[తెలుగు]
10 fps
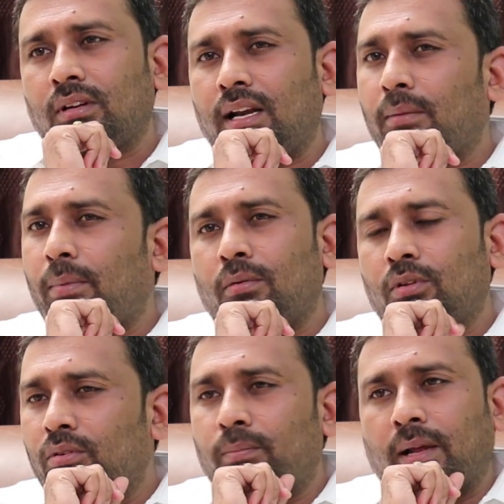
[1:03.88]
అంటే
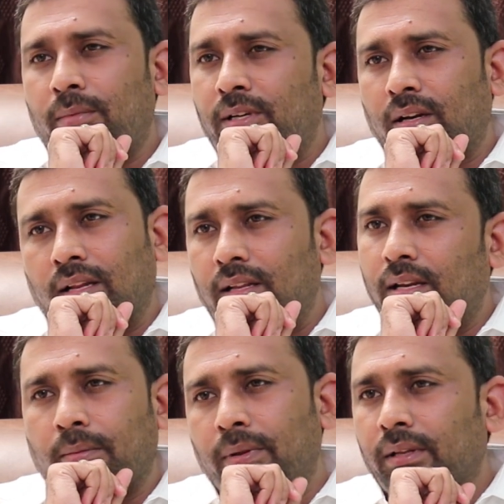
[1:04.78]
ప్రభుత్వం పర్మిషన్
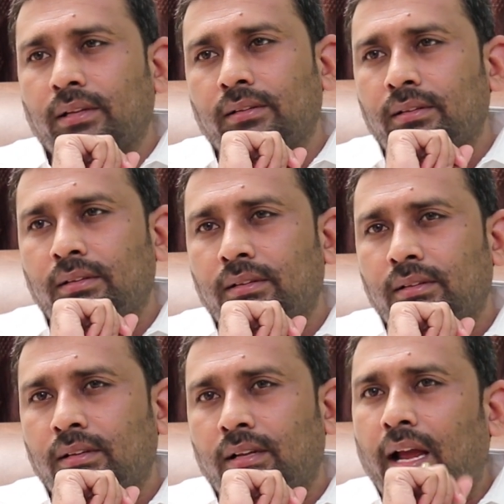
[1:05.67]
లేదని చెప్పింది
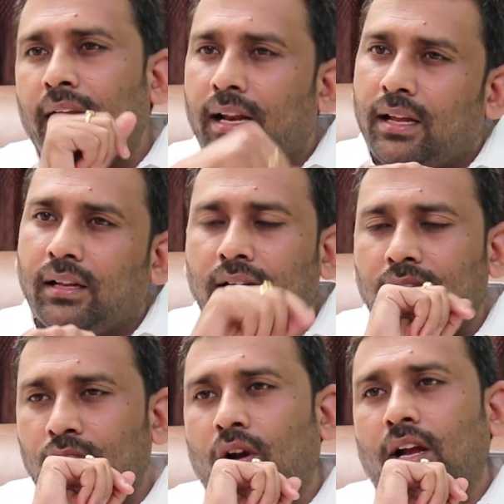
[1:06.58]
అయినా
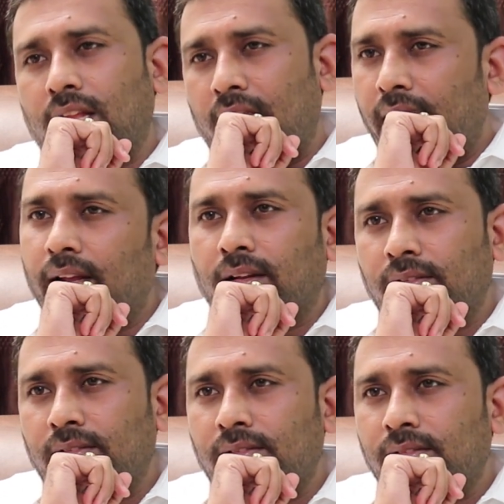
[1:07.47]
దొంగదారిన
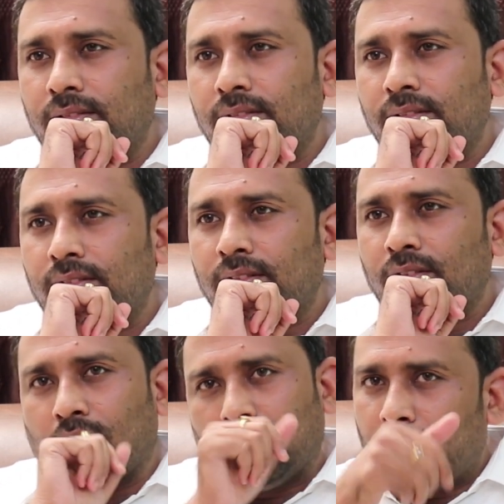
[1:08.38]

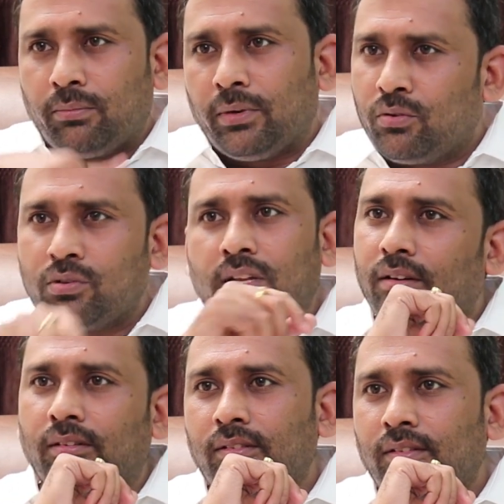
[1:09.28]
కొంతమంది మీరు
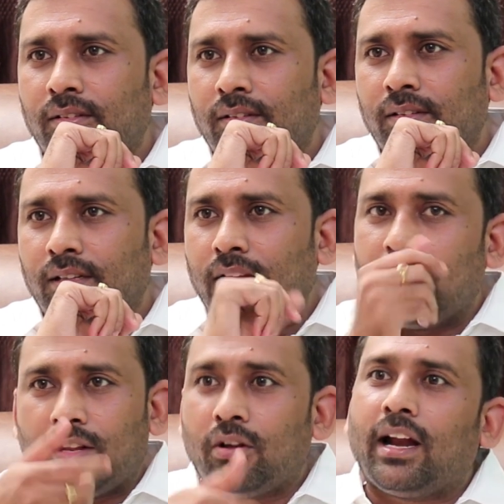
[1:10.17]
చూశారు
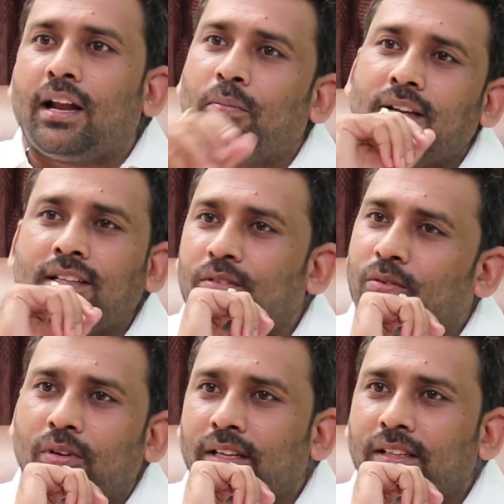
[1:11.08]
ఏదేదో గెట ప్లేస్
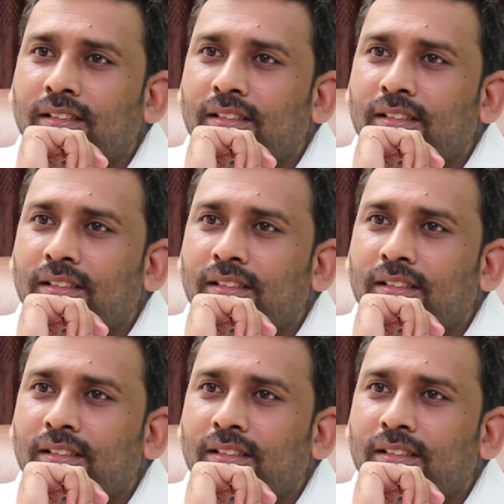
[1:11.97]
వేసుకొని